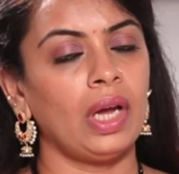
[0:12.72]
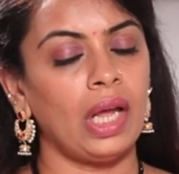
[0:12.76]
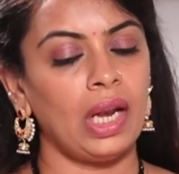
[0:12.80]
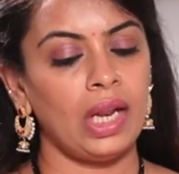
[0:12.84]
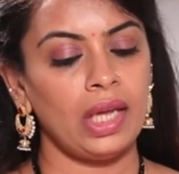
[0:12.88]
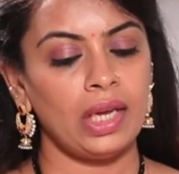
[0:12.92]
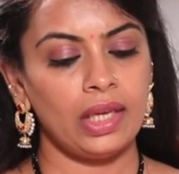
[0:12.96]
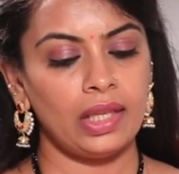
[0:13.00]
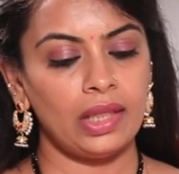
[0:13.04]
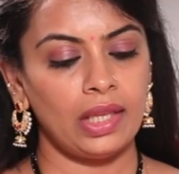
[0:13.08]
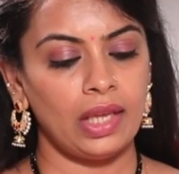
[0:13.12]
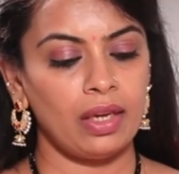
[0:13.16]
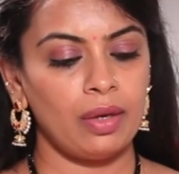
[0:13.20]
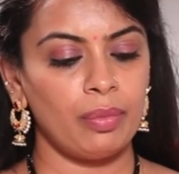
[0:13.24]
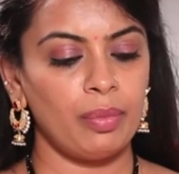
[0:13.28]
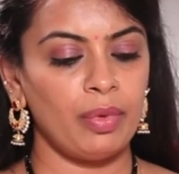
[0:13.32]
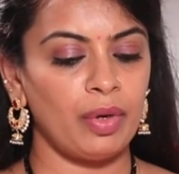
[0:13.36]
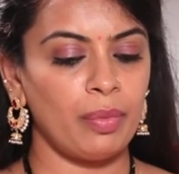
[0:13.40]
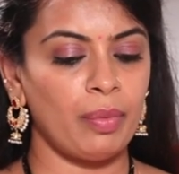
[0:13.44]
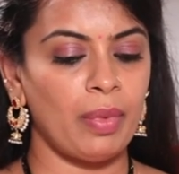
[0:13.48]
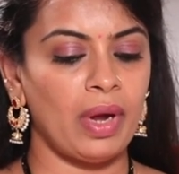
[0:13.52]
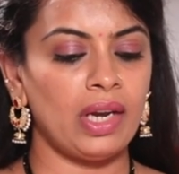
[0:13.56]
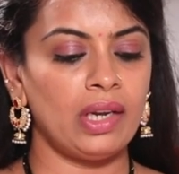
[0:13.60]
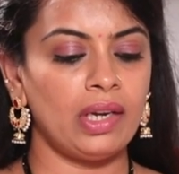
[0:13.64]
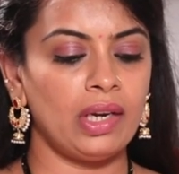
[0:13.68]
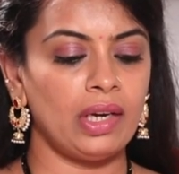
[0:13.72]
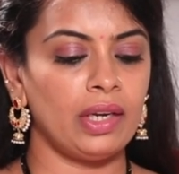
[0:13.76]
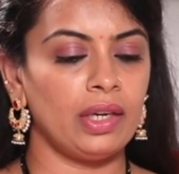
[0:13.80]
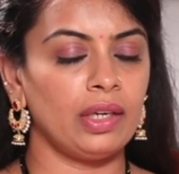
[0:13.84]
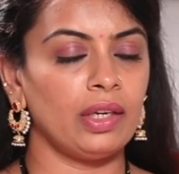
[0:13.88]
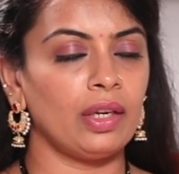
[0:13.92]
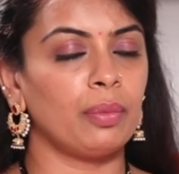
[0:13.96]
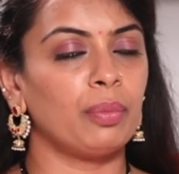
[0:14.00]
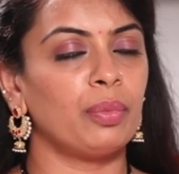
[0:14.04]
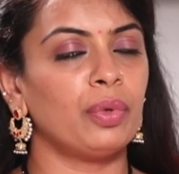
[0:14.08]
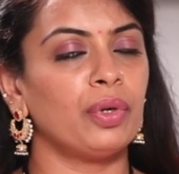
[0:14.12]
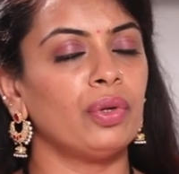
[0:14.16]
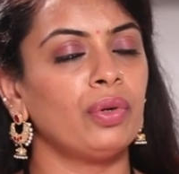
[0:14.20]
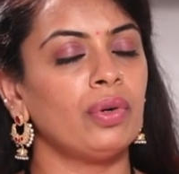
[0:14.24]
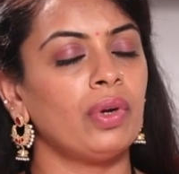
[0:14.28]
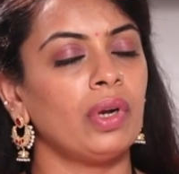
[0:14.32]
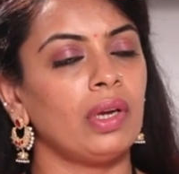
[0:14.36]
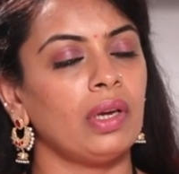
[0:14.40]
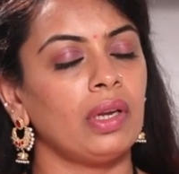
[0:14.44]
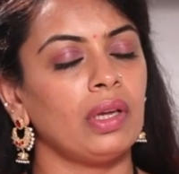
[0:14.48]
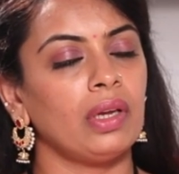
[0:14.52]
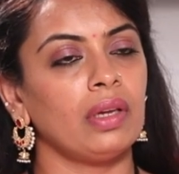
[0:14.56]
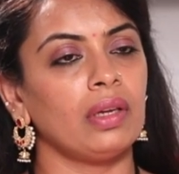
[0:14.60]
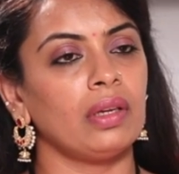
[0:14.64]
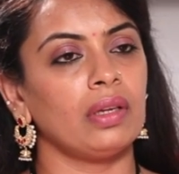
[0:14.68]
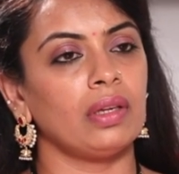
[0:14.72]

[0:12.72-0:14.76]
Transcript: అలాగే ఇందాక మీరు మాట్లాడేటప్పుడు అంటే